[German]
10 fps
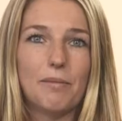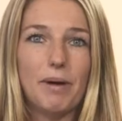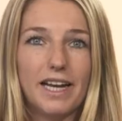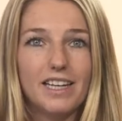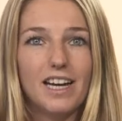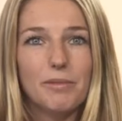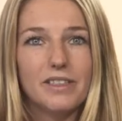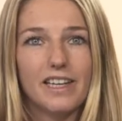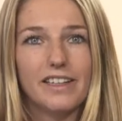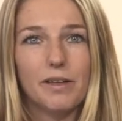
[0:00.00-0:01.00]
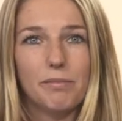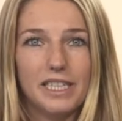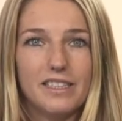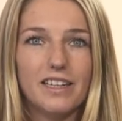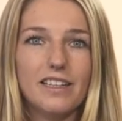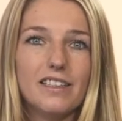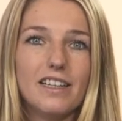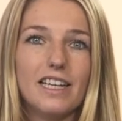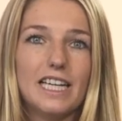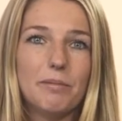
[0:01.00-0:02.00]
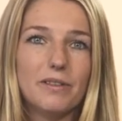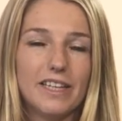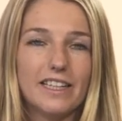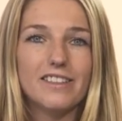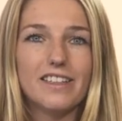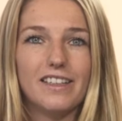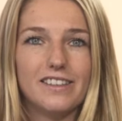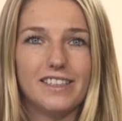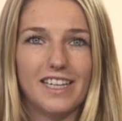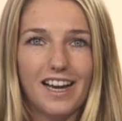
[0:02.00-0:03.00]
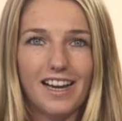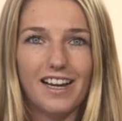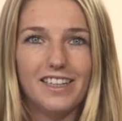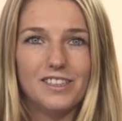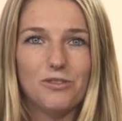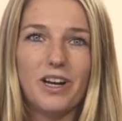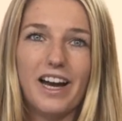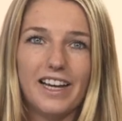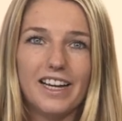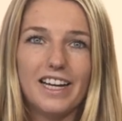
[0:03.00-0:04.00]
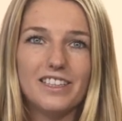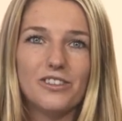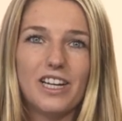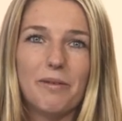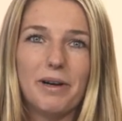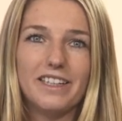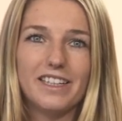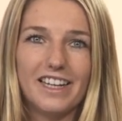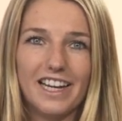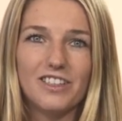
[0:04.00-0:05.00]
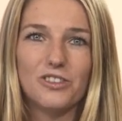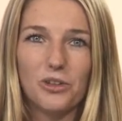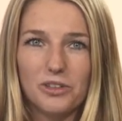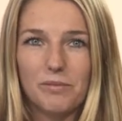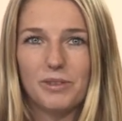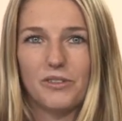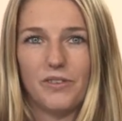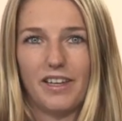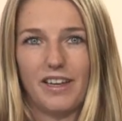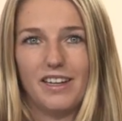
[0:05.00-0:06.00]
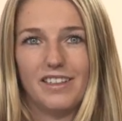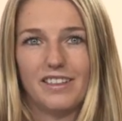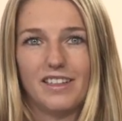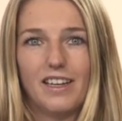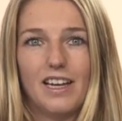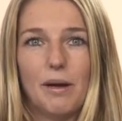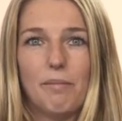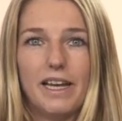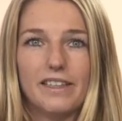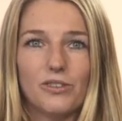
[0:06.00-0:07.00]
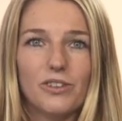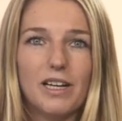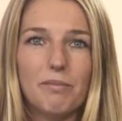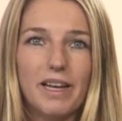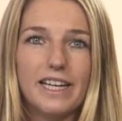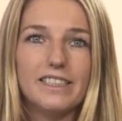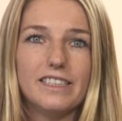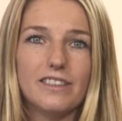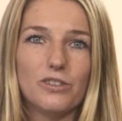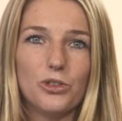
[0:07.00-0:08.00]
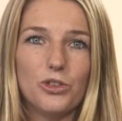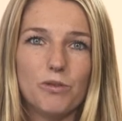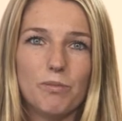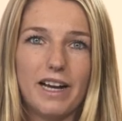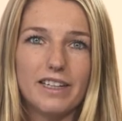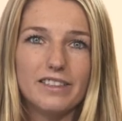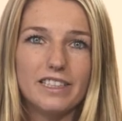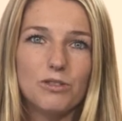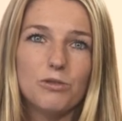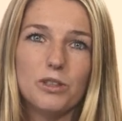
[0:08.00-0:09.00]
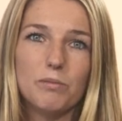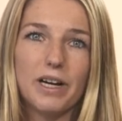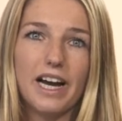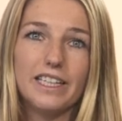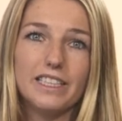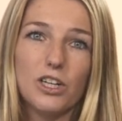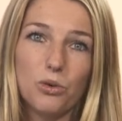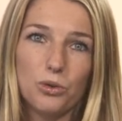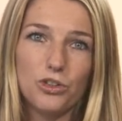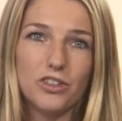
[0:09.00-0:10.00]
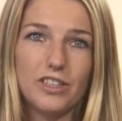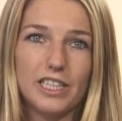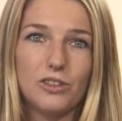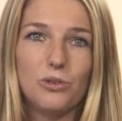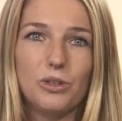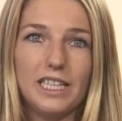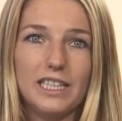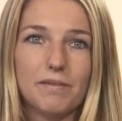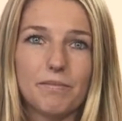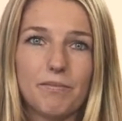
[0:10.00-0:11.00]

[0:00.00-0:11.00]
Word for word: Mein Name ist Anja Pitan, ich bin 36 Jahre alt, verheiratet und habe eine kleine Tochter mit zwei Jahren. Bei Escolab leite ich das deutsche Marketing für den Bereich chirurgische Technologien.